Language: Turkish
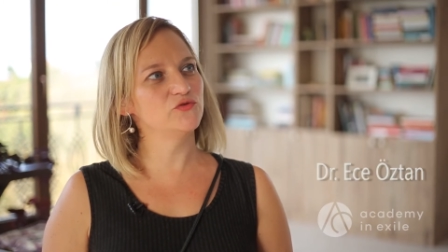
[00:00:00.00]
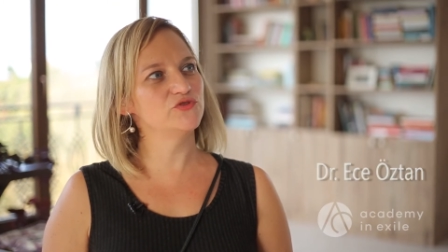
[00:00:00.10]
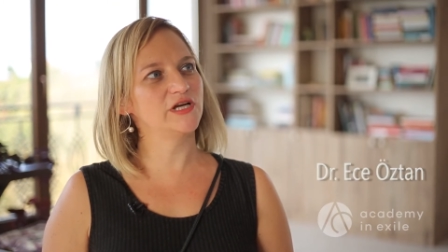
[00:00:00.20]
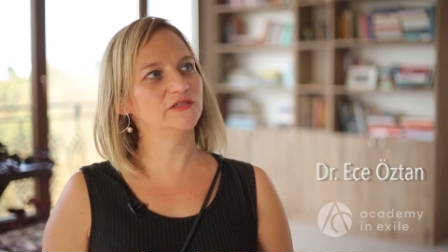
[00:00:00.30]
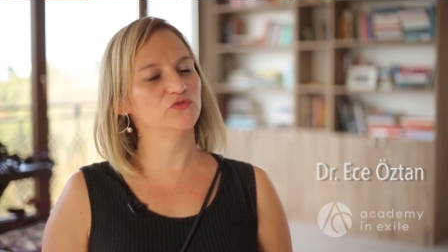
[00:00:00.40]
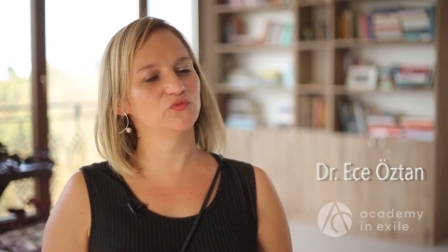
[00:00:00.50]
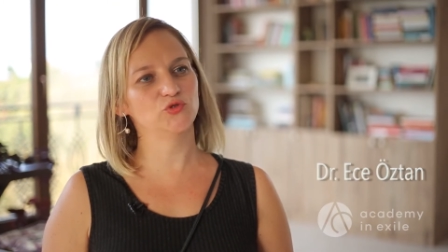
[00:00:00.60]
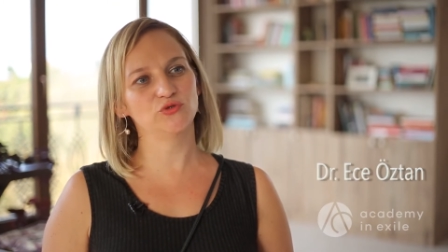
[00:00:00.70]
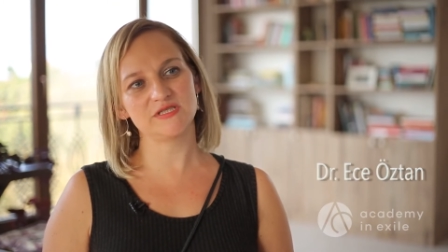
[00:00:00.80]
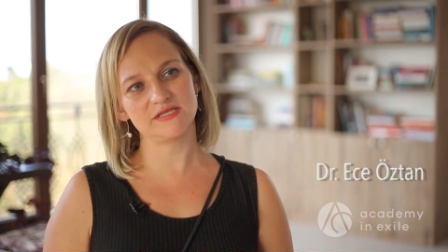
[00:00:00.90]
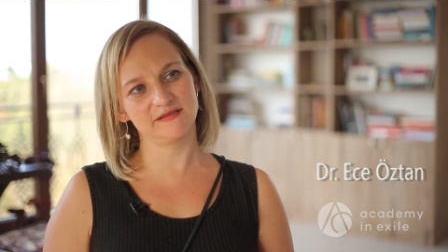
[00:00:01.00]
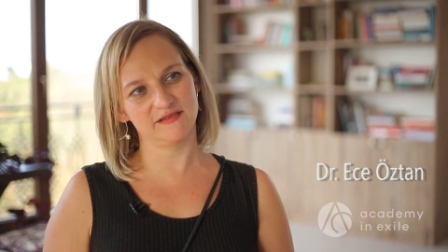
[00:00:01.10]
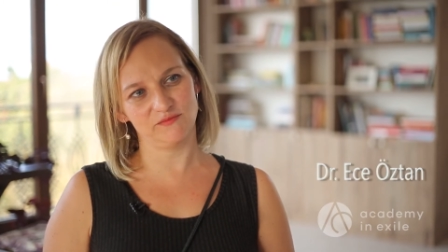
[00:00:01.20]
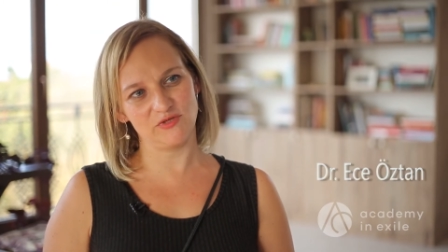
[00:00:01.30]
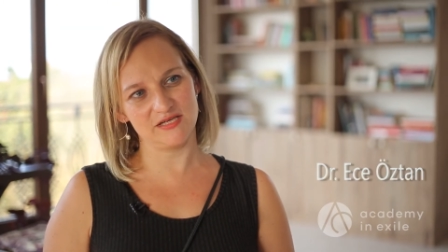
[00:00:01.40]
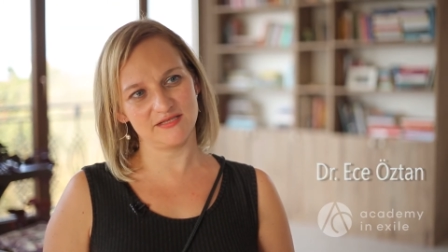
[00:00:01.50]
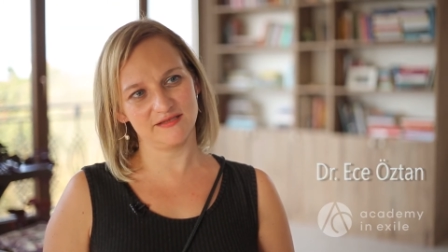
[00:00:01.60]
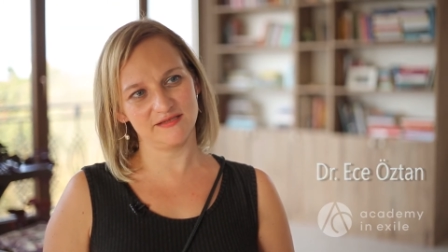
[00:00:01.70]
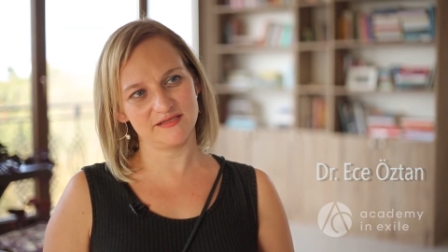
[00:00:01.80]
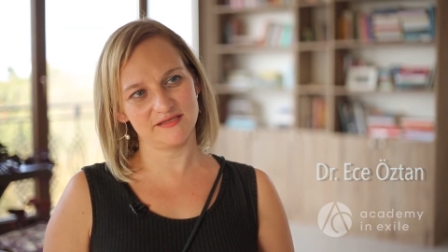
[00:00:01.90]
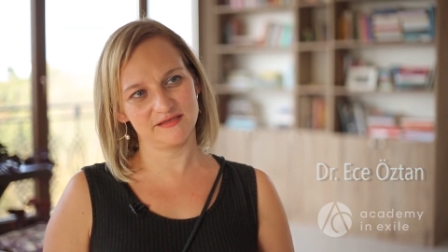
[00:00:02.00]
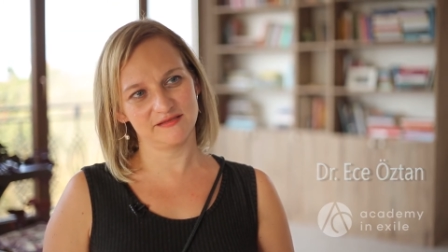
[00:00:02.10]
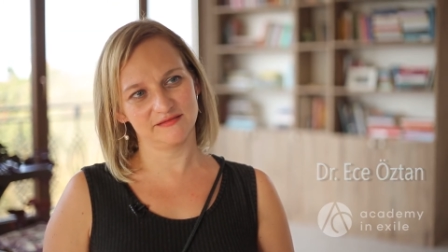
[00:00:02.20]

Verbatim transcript: güncel durumunu nasıl tanımlarsınız?